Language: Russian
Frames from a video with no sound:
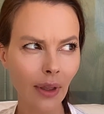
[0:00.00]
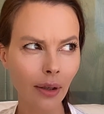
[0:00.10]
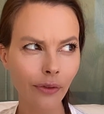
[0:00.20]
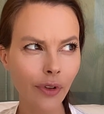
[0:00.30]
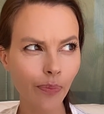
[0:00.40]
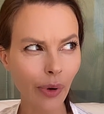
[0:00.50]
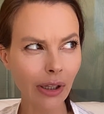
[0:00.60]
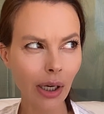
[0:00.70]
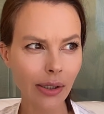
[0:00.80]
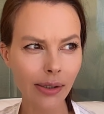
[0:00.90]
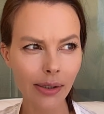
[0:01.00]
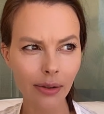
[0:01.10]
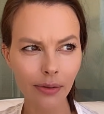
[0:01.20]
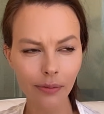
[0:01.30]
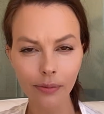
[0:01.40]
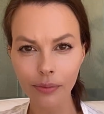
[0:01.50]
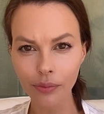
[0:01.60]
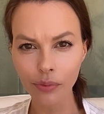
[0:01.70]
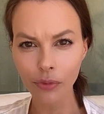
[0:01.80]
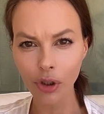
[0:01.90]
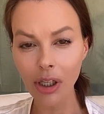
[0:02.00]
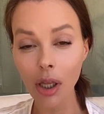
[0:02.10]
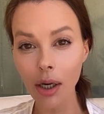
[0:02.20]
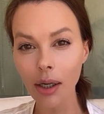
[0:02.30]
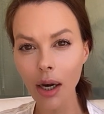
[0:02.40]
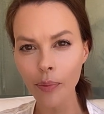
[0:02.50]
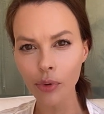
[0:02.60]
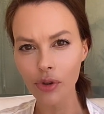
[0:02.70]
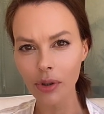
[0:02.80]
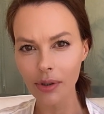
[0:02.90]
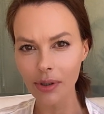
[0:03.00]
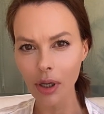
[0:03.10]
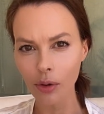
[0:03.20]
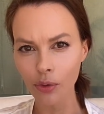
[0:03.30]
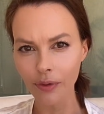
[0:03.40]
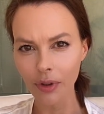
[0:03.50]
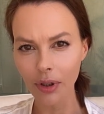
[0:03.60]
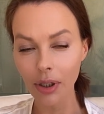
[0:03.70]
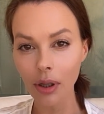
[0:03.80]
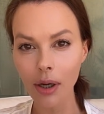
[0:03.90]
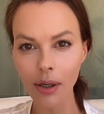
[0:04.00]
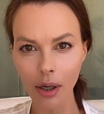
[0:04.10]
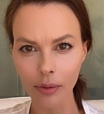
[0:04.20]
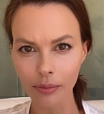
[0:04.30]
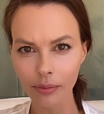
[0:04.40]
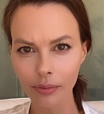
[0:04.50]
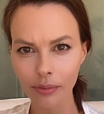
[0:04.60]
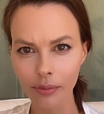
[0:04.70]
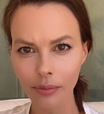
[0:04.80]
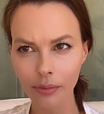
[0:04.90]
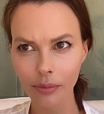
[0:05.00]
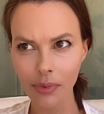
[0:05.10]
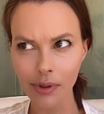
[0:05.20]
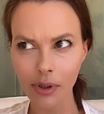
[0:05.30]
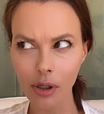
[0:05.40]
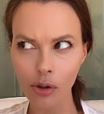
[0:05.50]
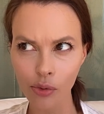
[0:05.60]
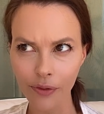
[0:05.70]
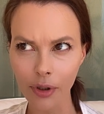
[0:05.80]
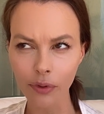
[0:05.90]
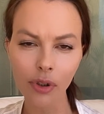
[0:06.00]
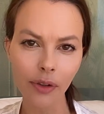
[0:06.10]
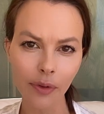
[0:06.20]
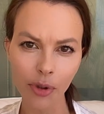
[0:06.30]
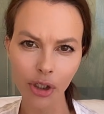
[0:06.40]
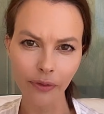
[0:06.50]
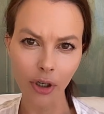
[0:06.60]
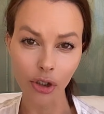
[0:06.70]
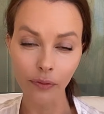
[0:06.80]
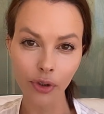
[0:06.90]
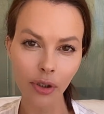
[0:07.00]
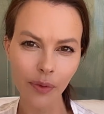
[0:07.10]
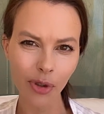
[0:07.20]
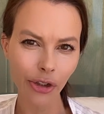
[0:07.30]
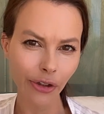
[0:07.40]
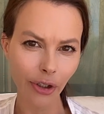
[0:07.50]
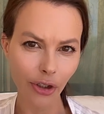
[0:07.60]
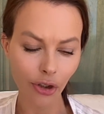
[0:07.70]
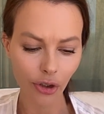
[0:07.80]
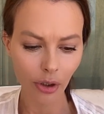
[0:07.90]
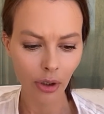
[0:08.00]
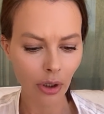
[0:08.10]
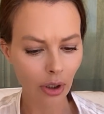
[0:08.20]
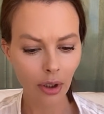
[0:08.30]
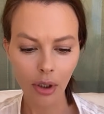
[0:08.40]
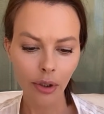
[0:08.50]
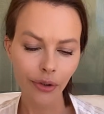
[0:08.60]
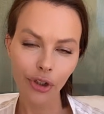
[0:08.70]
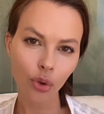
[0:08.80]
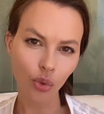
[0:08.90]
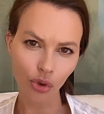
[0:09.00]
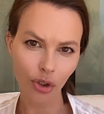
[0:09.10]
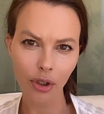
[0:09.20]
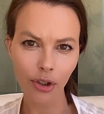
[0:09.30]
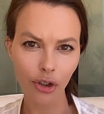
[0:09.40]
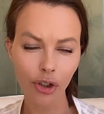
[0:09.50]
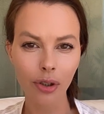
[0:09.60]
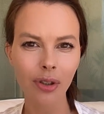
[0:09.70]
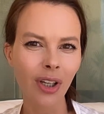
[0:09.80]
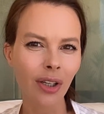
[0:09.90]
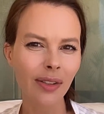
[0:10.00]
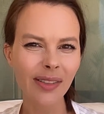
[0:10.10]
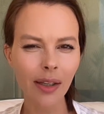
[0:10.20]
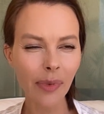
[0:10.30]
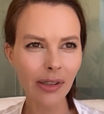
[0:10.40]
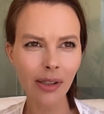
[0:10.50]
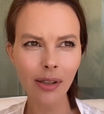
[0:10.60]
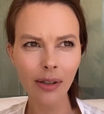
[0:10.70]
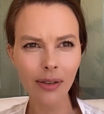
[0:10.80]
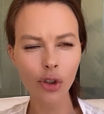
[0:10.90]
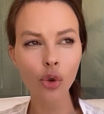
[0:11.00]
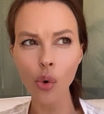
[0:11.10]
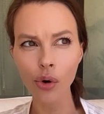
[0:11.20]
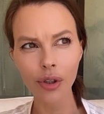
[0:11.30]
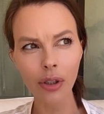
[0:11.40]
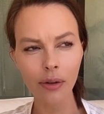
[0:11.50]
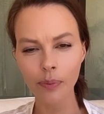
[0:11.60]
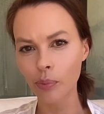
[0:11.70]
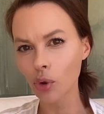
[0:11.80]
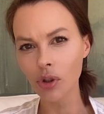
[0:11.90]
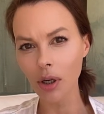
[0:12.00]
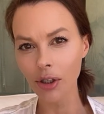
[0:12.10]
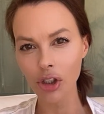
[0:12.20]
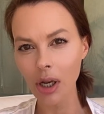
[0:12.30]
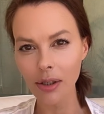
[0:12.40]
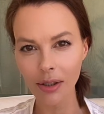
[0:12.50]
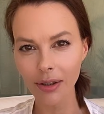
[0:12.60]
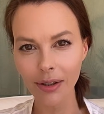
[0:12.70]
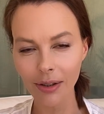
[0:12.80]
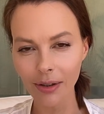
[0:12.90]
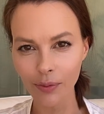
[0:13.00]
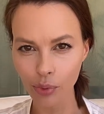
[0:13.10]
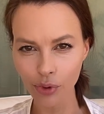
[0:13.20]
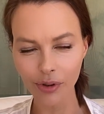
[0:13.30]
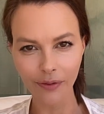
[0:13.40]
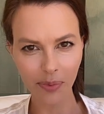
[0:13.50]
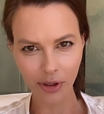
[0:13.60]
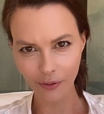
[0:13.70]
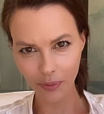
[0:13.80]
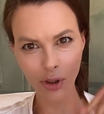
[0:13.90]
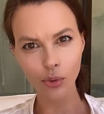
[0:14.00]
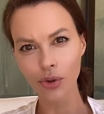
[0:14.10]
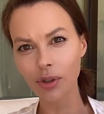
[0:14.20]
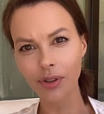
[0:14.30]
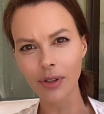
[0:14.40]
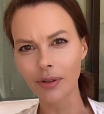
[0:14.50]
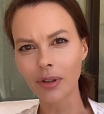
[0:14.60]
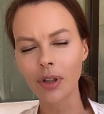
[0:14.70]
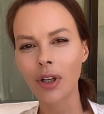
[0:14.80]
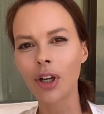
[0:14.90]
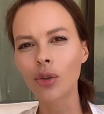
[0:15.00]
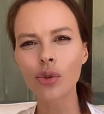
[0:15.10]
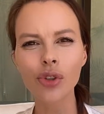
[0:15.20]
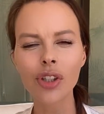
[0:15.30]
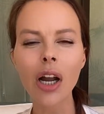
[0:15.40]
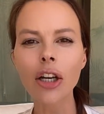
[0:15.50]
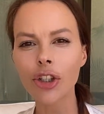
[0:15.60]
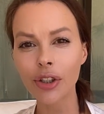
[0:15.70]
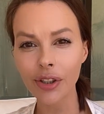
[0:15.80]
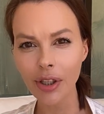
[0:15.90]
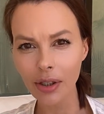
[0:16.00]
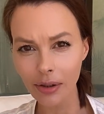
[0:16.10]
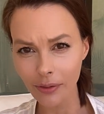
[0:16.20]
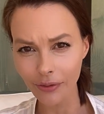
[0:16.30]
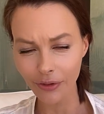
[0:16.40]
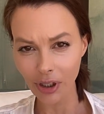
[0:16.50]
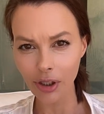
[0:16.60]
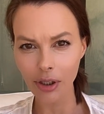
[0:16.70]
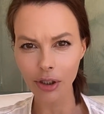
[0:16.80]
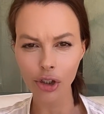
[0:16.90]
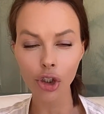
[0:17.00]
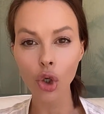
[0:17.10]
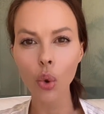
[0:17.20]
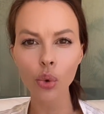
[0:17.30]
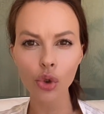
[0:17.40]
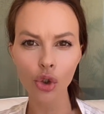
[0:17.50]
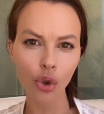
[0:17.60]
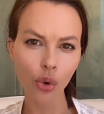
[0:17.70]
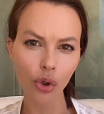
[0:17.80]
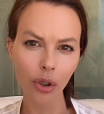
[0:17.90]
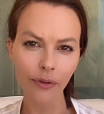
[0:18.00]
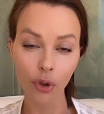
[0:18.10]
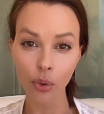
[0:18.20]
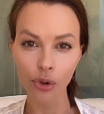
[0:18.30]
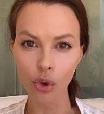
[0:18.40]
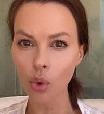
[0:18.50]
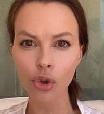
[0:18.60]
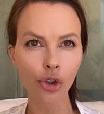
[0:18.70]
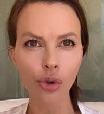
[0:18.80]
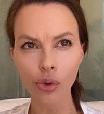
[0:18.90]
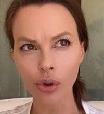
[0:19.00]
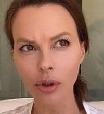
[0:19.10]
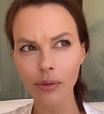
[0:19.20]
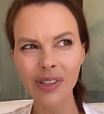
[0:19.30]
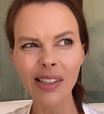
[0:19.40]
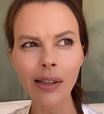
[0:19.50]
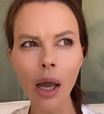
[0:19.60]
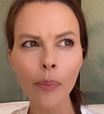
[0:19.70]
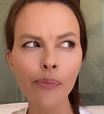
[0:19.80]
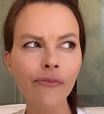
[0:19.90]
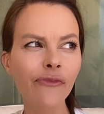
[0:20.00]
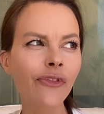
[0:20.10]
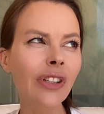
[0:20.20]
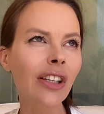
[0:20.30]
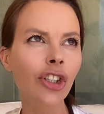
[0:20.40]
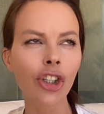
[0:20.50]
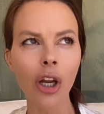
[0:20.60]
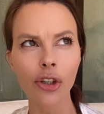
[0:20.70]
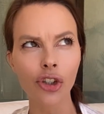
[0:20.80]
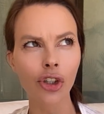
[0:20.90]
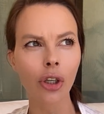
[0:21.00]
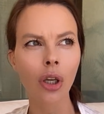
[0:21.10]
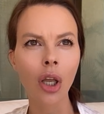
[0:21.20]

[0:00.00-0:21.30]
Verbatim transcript: Вы потратите килограмм просто здоровья, килограмм здоровья. Вот это вообще важно, вот это вообще трэш это ужас, конечно. Самооценка сдохнет просто окончательно и будет вообще в минусе где-то. Ну, то есть каждый день в таких отношениях он очень дорого выходит, очень дорого. Цена высочайшая.